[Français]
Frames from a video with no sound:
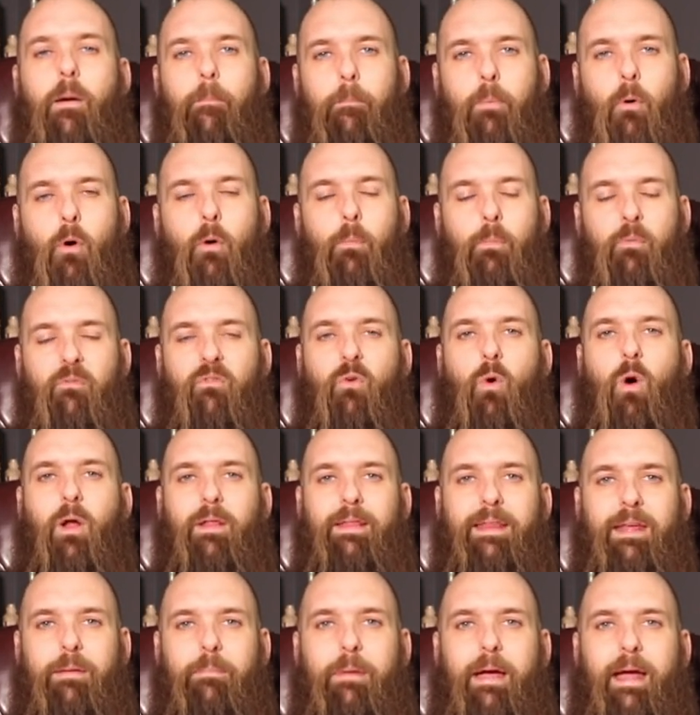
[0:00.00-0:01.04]
pour pouvoir
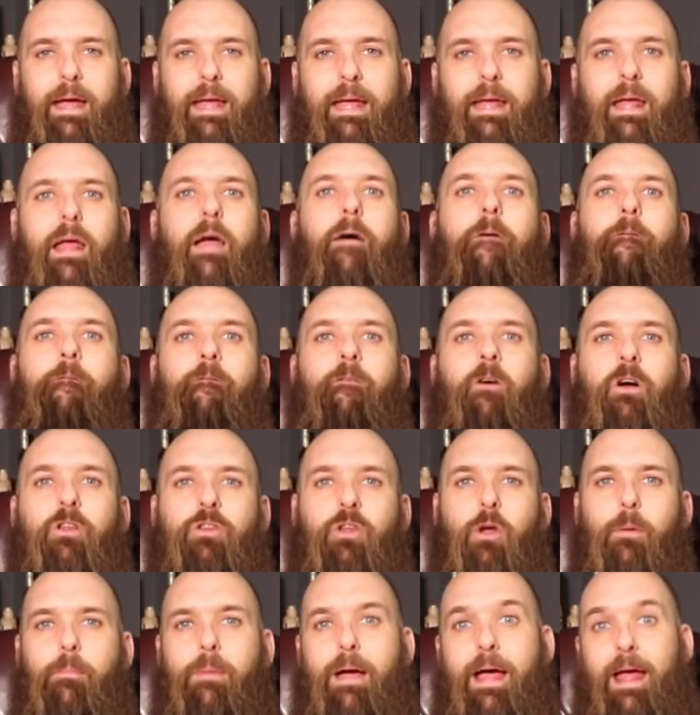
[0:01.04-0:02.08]
démarrer
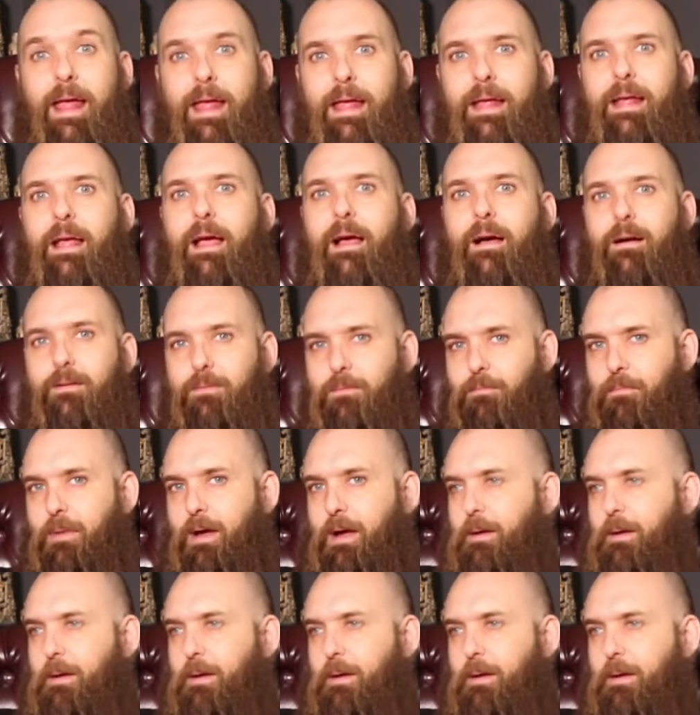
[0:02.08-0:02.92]
fortement et grandement.